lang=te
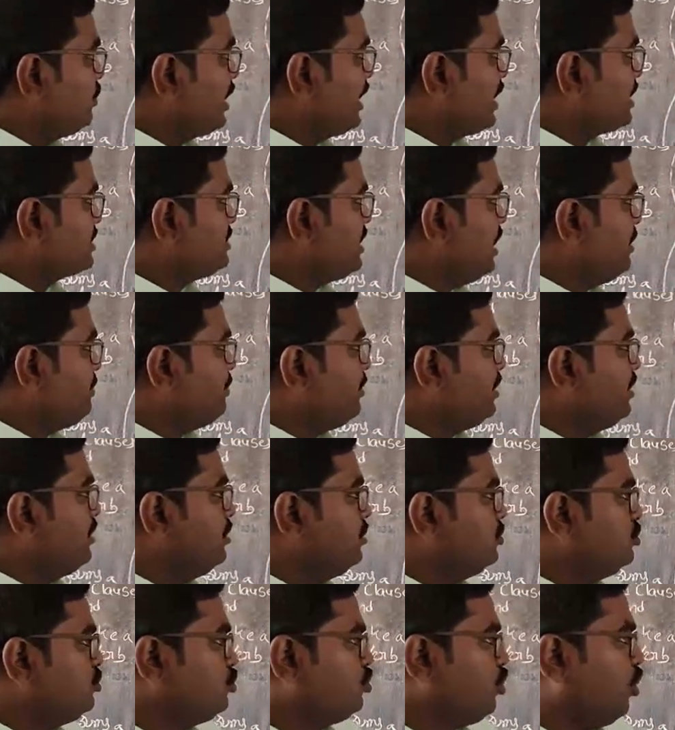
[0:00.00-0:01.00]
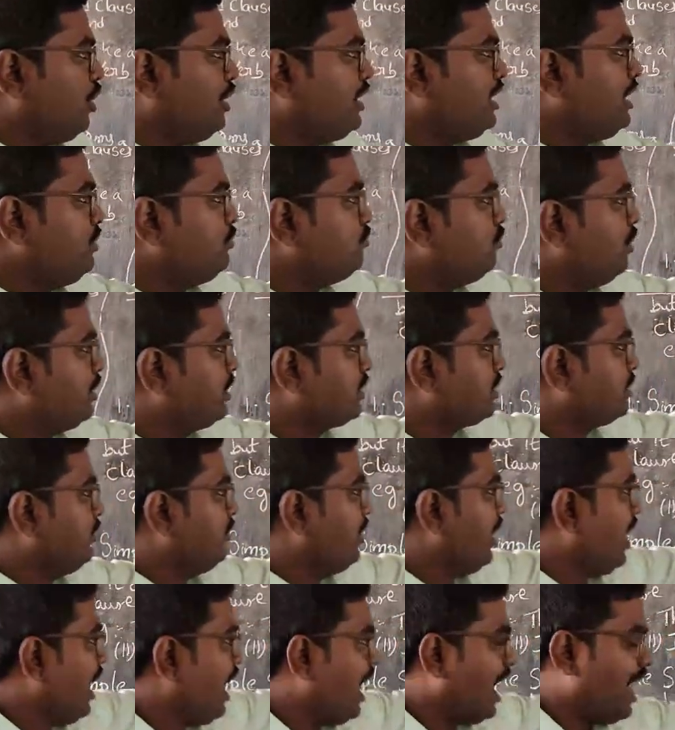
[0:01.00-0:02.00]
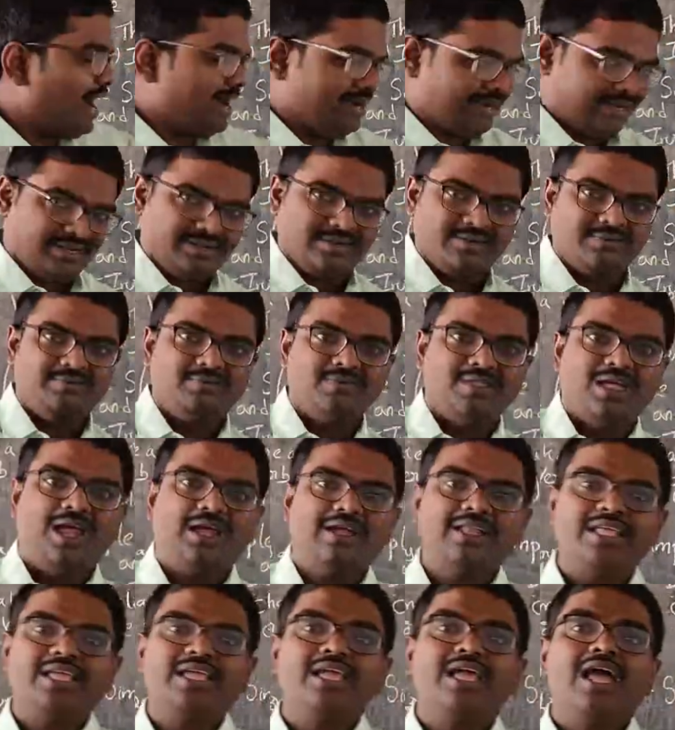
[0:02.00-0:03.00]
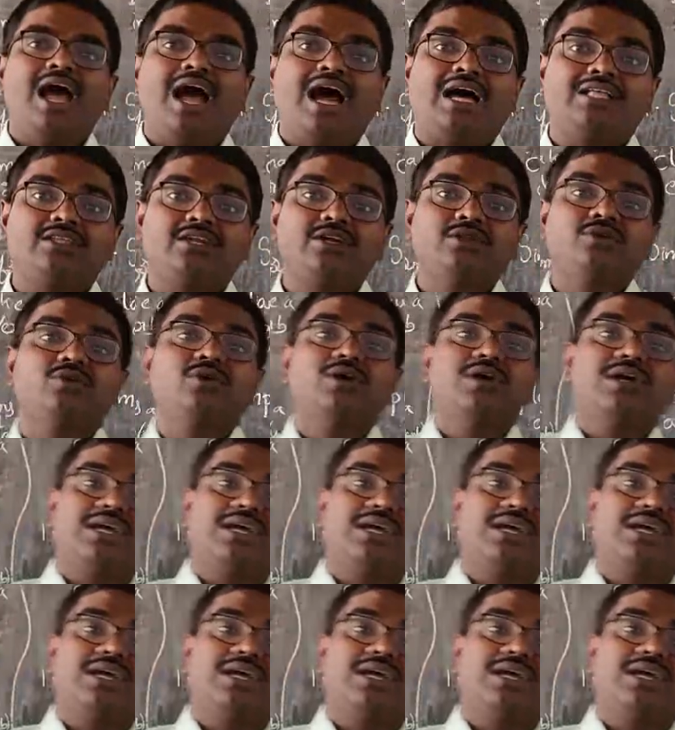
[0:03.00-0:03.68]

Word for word: ఫర్ ఎగ్జాంపుల్ దో హీ వర్క్డ్ హార్డ్ అంటే అతడు